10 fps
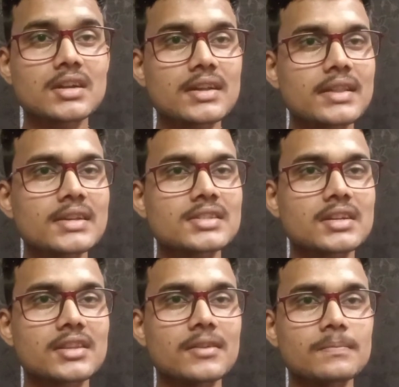करके देख
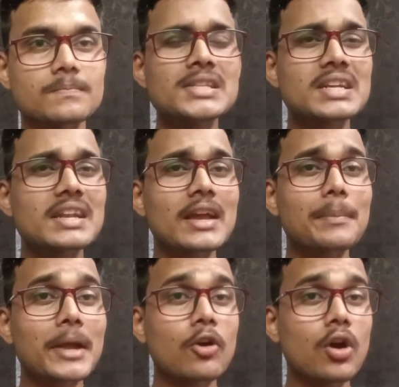सकते हैं बेसिकली एक
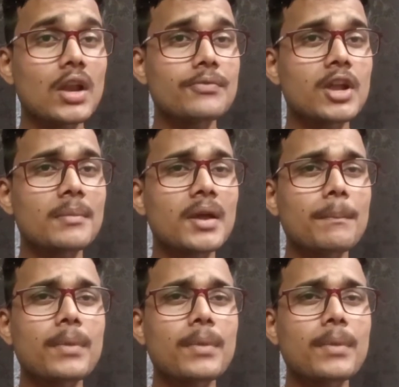बंगाली फिल्म है